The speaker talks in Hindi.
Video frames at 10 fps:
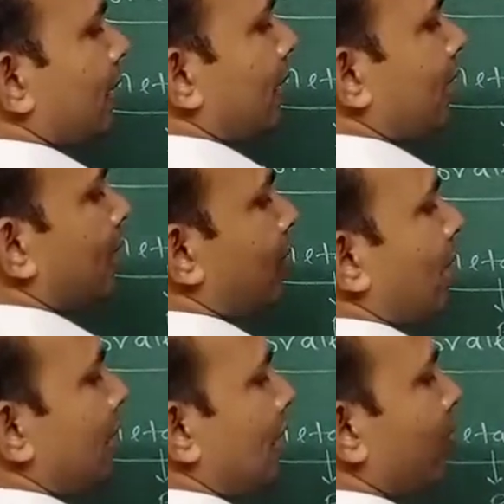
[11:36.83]
इनका
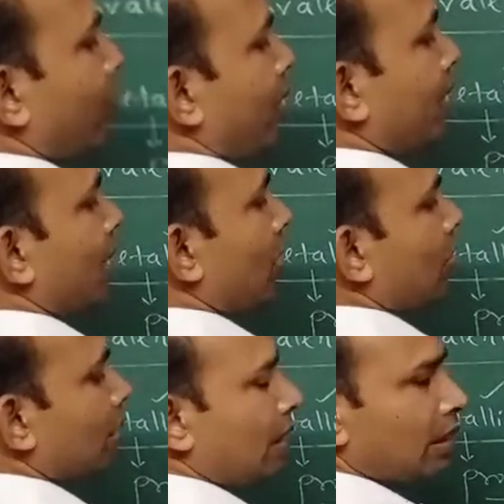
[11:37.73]
मेल्टिंग पॉइंट क्या
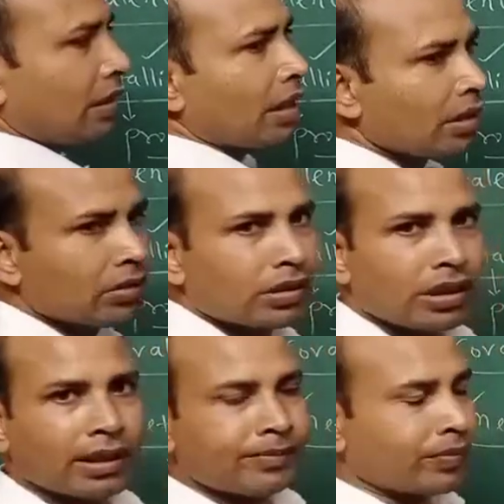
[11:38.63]
होता है हाई
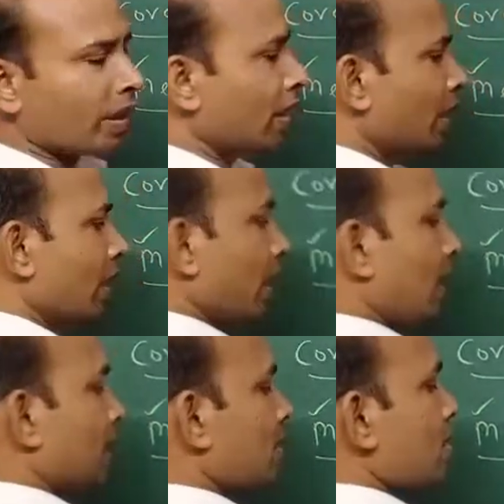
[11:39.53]
होता है
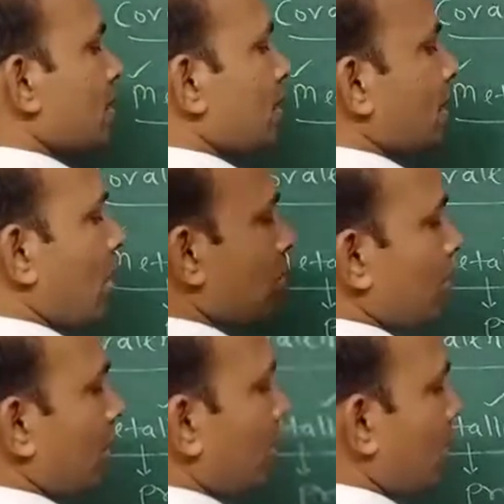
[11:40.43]
इलेक्ट्रिसिटी के क्या
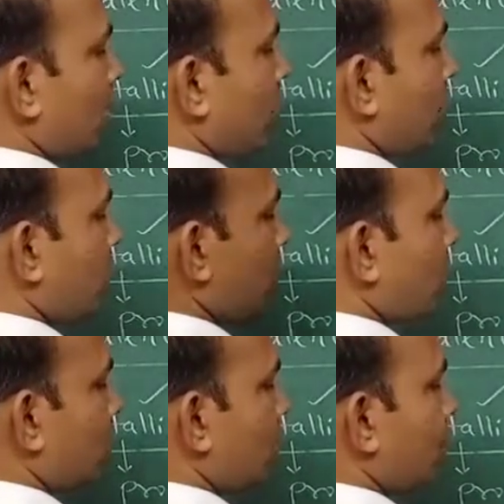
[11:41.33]
होते हैं ये गुड
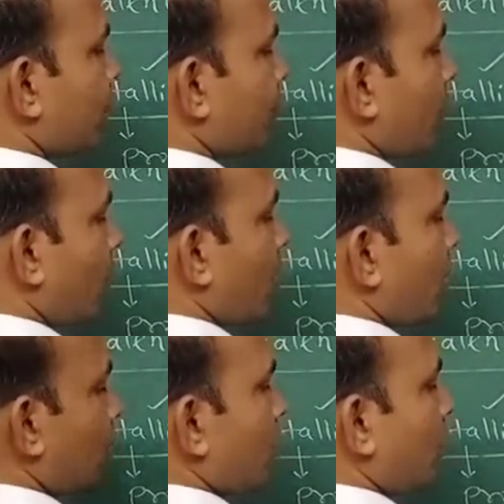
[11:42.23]

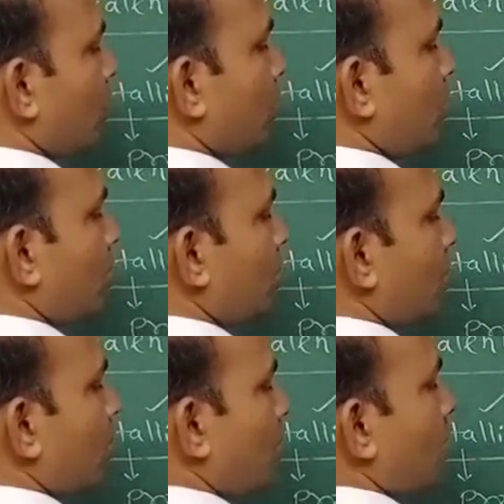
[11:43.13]
कंडक्टर गुड
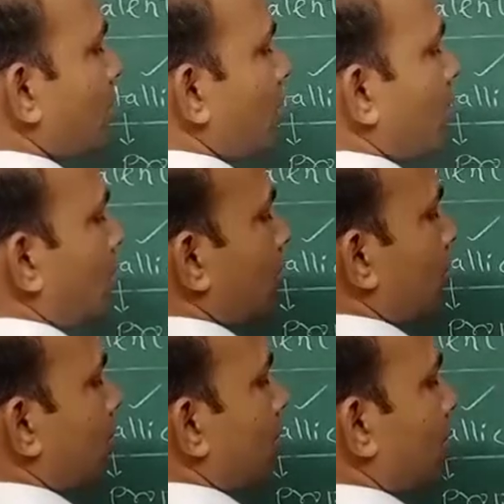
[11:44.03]

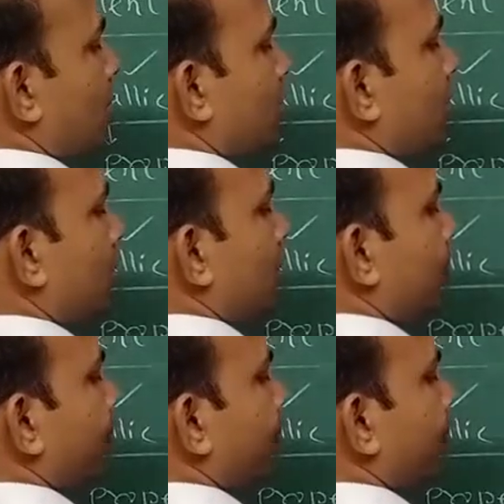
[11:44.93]
कंडक्टर